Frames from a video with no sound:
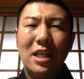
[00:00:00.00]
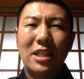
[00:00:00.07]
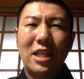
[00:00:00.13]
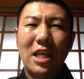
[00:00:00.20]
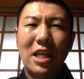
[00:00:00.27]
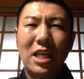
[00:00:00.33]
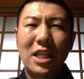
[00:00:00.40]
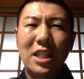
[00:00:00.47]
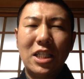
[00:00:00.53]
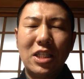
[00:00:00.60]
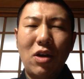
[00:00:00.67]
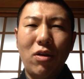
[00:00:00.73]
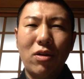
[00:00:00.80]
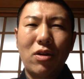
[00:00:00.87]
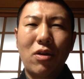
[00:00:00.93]
是非
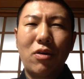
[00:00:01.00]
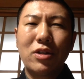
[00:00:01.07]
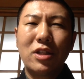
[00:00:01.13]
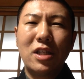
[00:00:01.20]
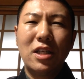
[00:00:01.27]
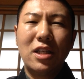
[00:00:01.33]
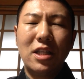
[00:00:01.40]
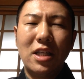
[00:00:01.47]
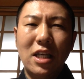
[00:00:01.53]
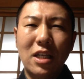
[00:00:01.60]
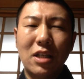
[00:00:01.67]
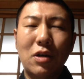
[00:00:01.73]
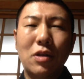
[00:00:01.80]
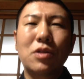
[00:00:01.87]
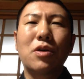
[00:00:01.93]
一度当人
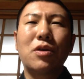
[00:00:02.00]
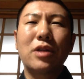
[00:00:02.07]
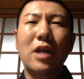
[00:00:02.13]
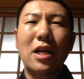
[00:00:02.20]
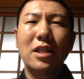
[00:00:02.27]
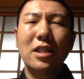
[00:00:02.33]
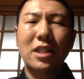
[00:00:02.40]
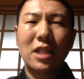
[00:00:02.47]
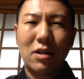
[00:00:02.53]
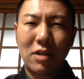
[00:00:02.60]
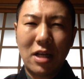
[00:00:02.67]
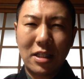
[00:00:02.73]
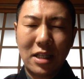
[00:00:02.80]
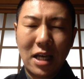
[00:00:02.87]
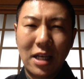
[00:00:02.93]
にご相談して
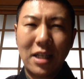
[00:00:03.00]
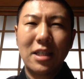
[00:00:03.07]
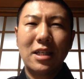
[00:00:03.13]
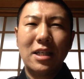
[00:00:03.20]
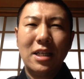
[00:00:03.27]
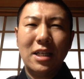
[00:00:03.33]
ください。